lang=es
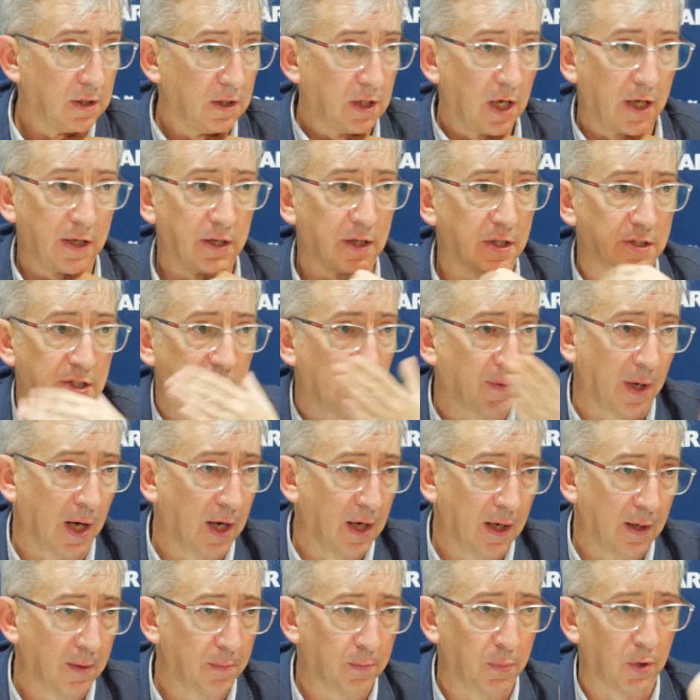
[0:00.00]
Eric
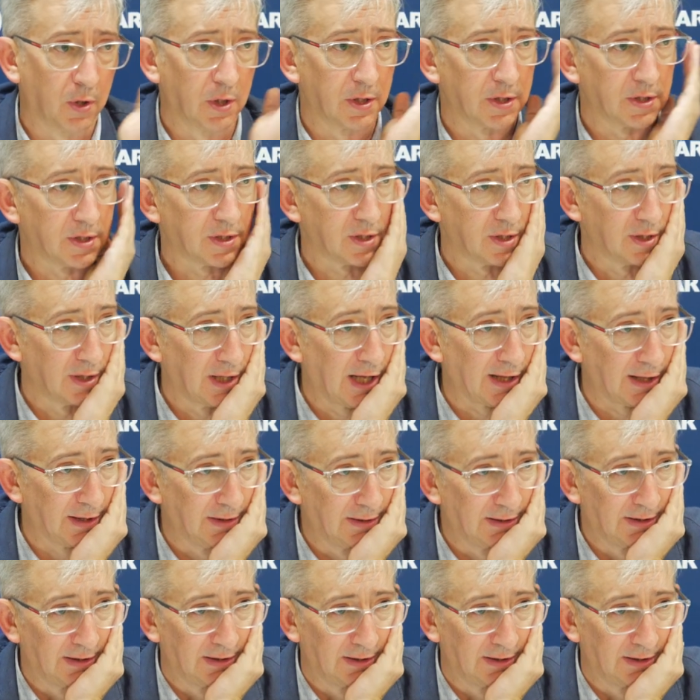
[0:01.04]
lleva, pues nada,